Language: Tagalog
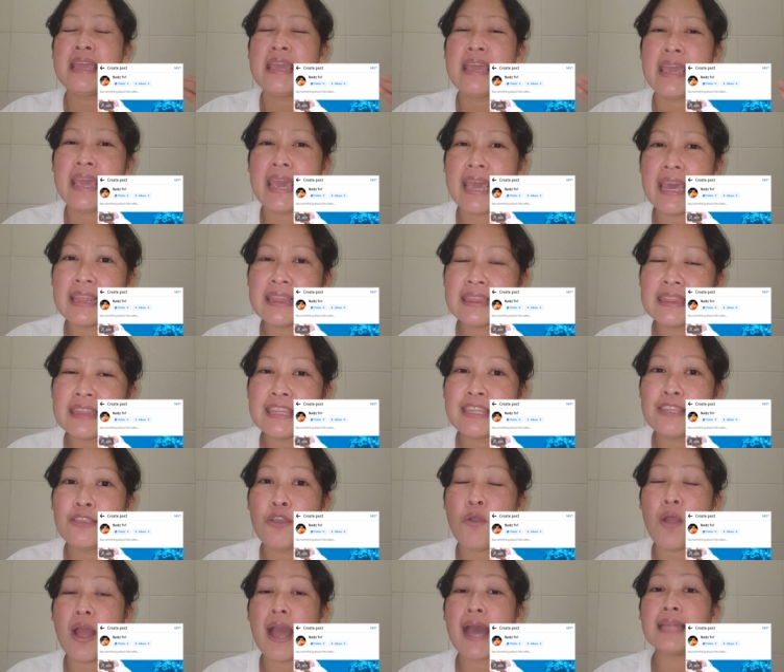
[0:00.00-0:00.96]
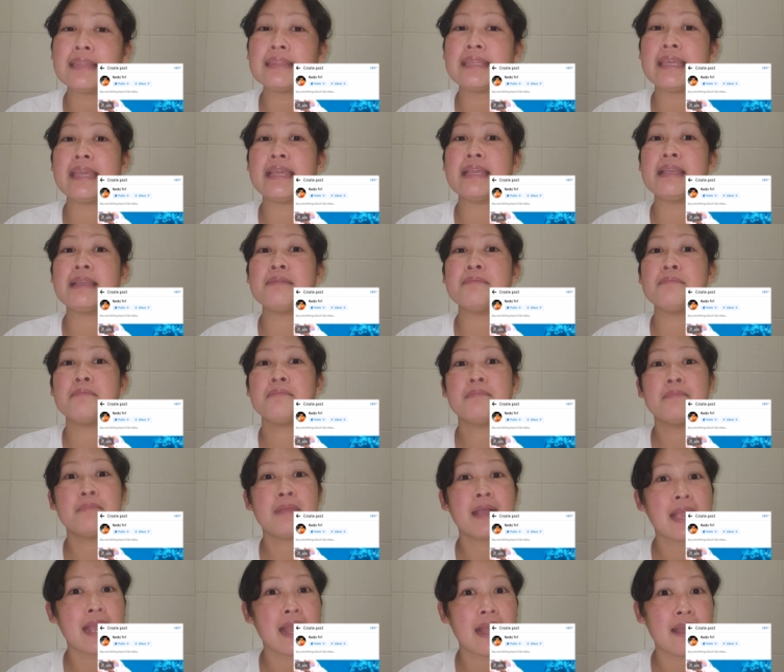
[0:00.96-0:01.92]
hint yung ating
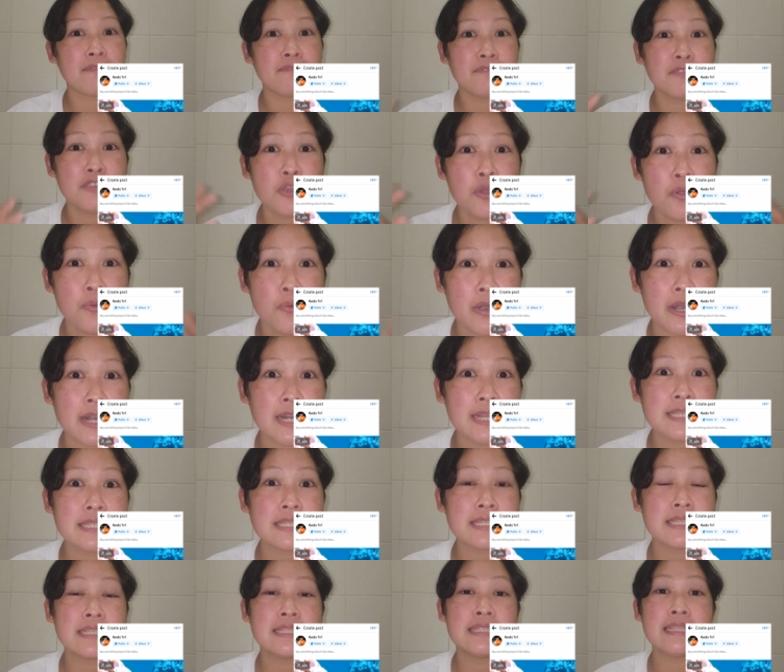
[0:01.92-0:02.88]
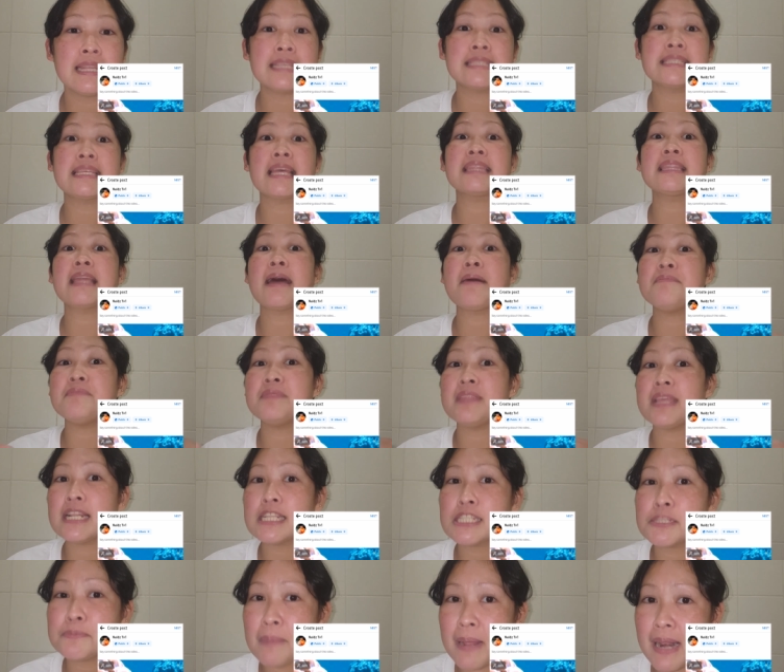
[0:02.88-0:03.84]
mga viewers na sa
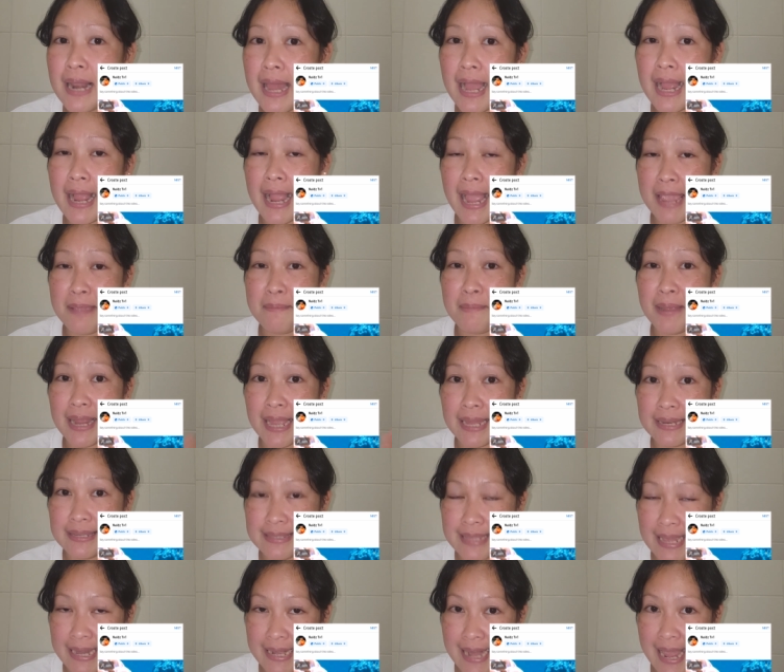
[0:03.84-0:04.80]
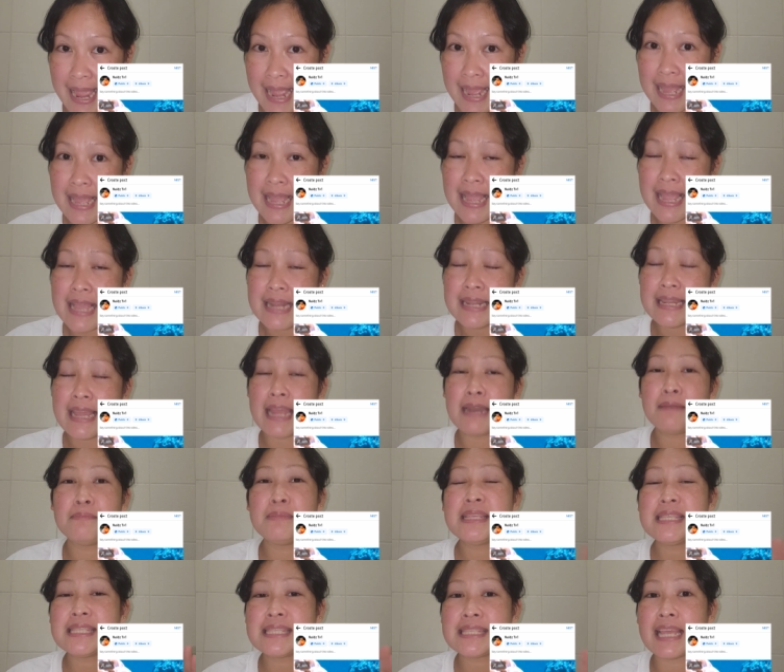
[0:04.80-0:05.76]
thumbnails pa lang ay maganda na. Dahil
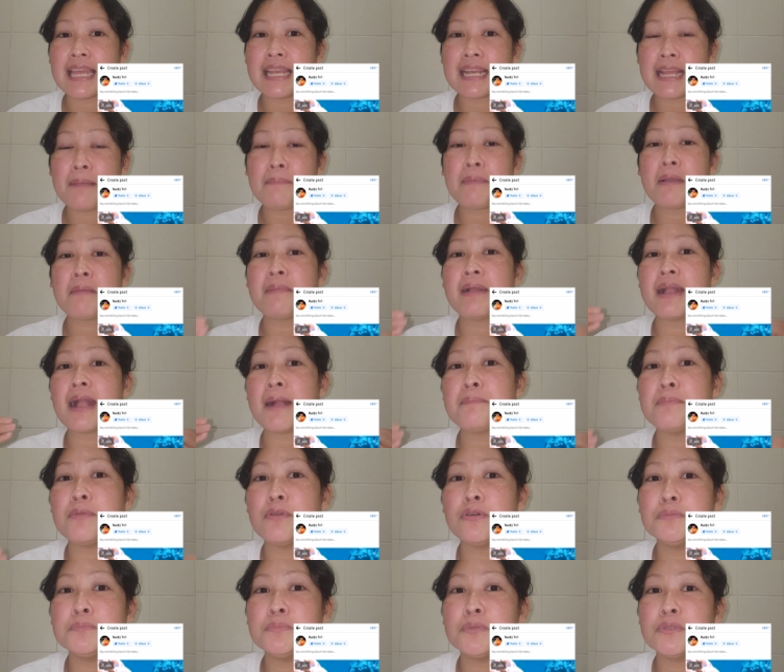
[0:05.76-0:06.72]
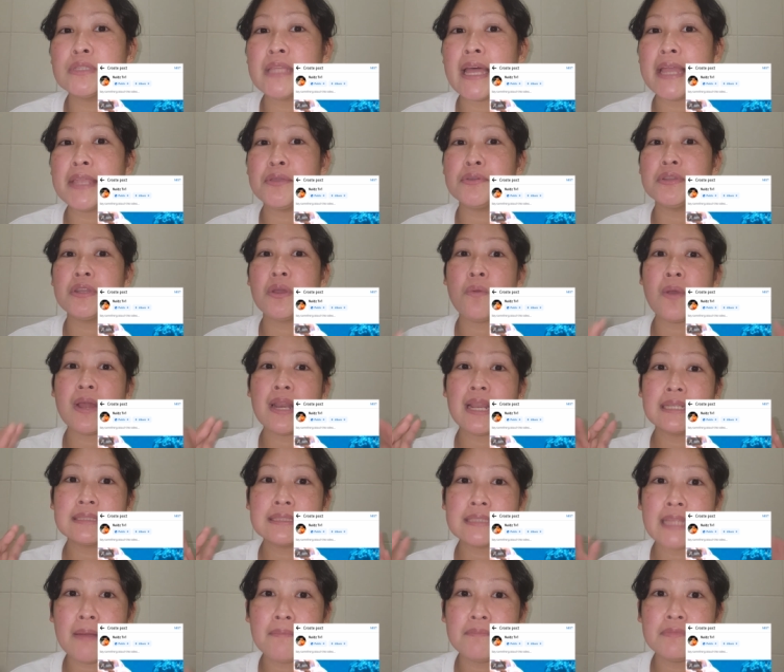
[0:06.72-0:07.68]
minsan kapag mag-upload po tayo na
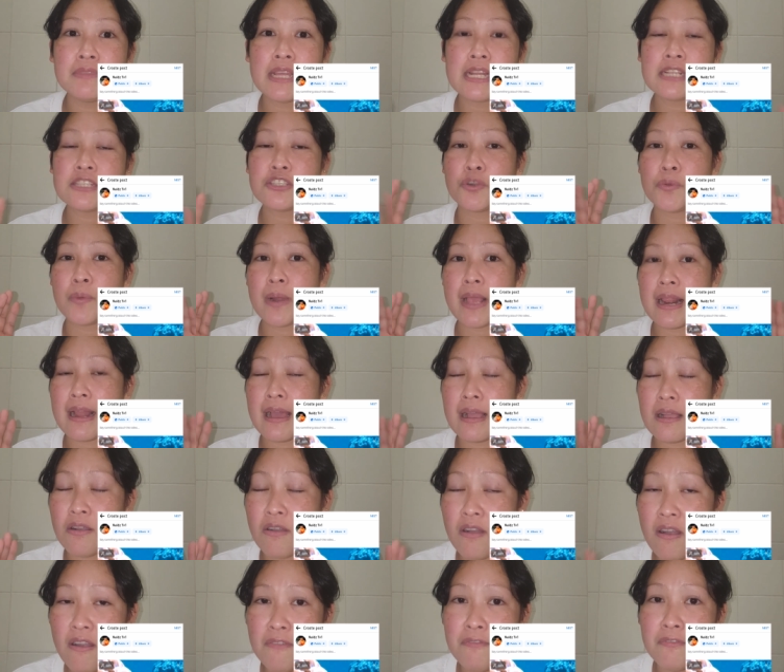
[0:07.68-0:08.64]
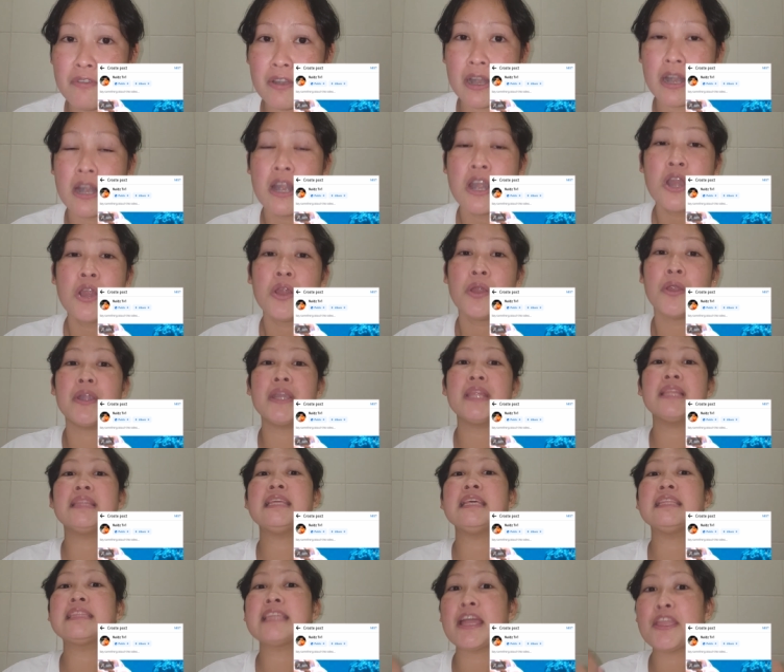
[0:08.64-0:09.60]
walang thumbnails or walang cover or
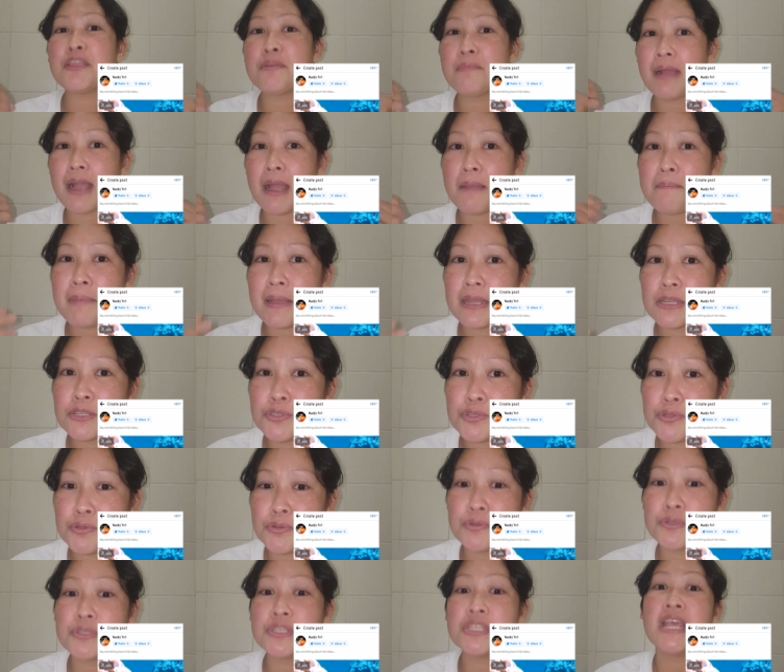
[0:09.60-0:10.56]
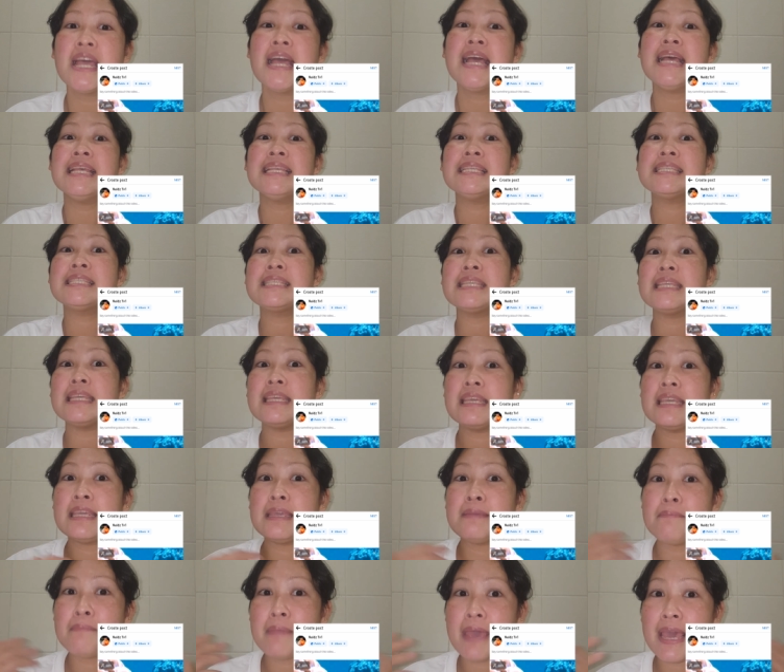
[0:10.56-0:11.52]
hindi tayo makapag-choose,
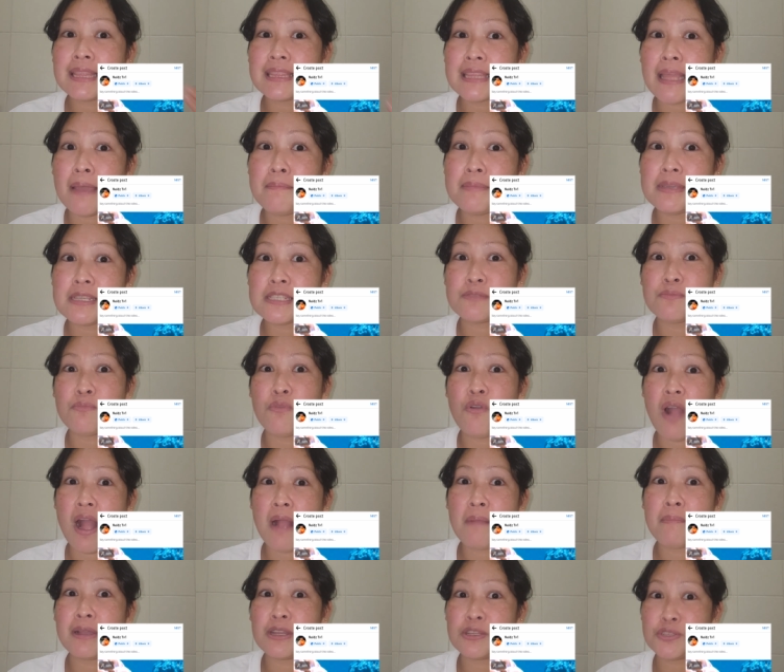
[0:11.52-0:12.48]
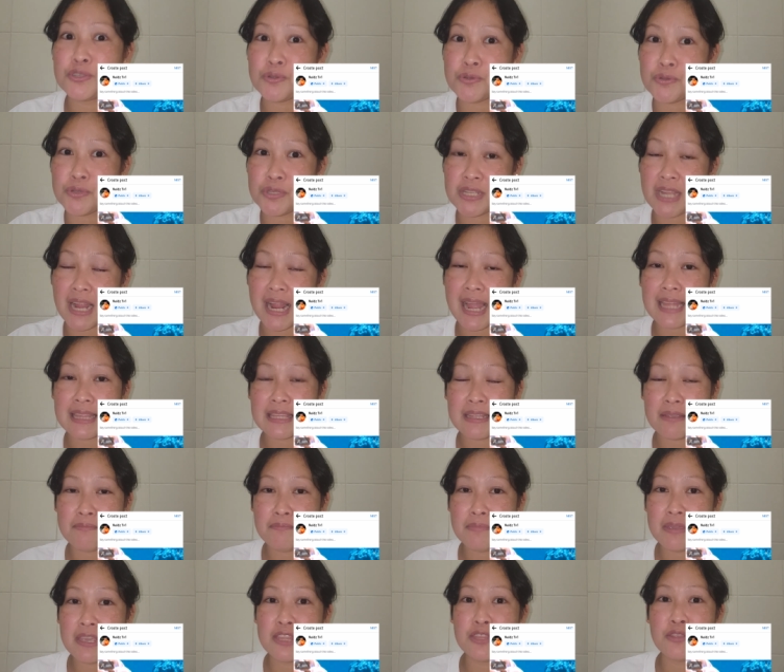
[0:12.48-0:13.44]
si Meta mismo ang mag-choose ng
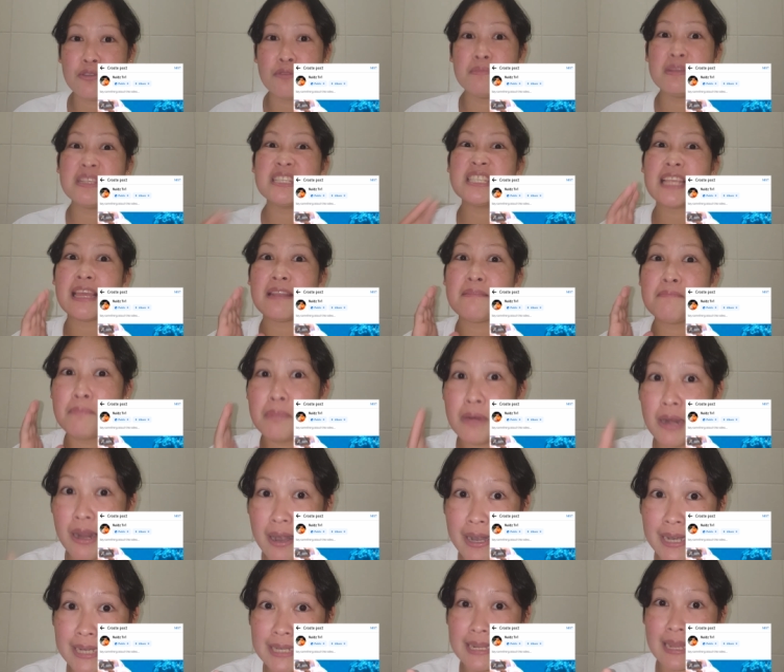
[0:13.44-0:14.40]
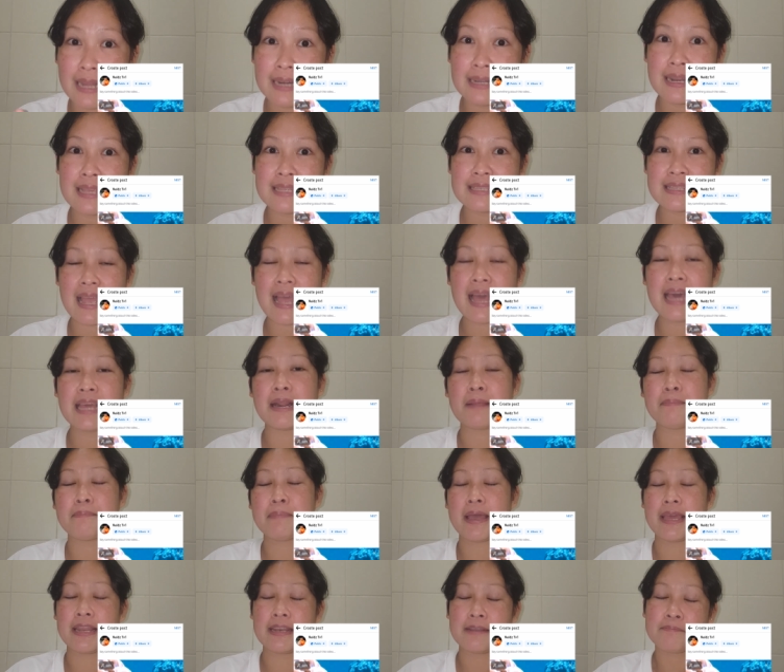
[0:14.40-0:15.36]
ating video. Minsan blurred ang nasa
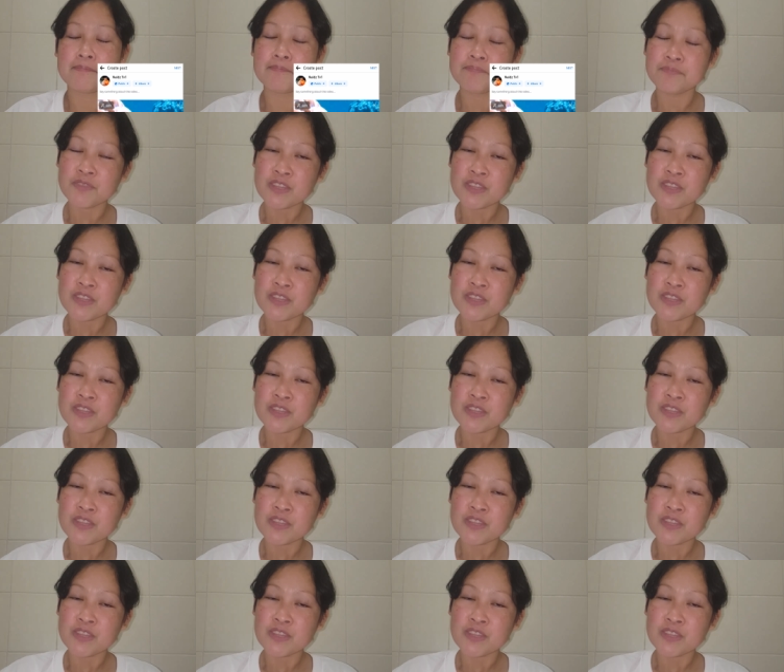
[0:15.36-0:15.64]
harapan.